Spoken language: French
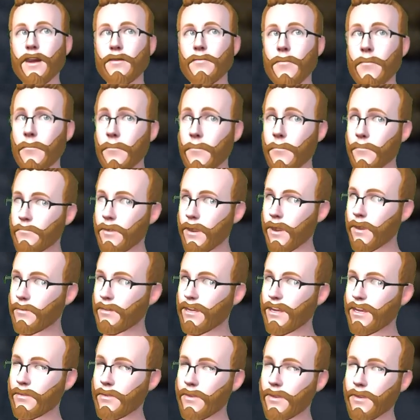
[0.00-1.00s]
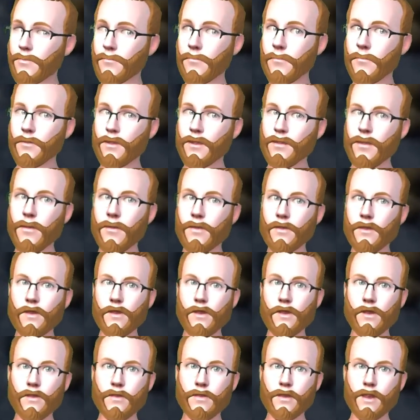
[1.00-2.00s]
le siège de ma religion
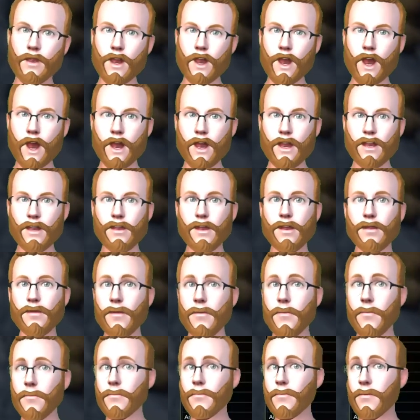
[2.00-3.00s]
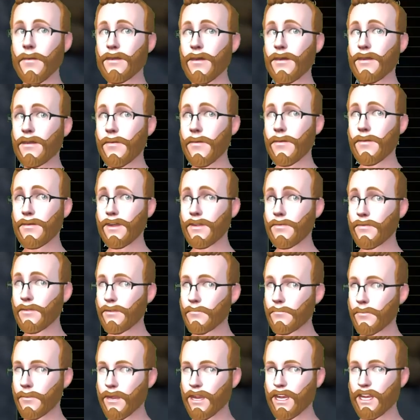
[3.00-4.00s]
euh, zoroastrienne, c'est la ville
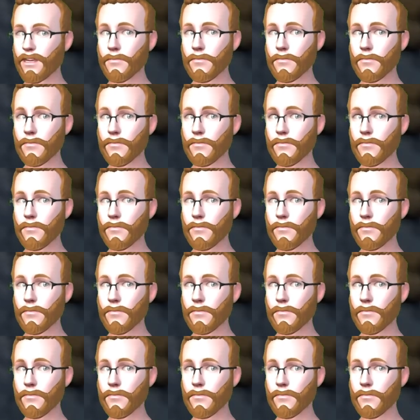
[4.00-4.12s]
d'Assur.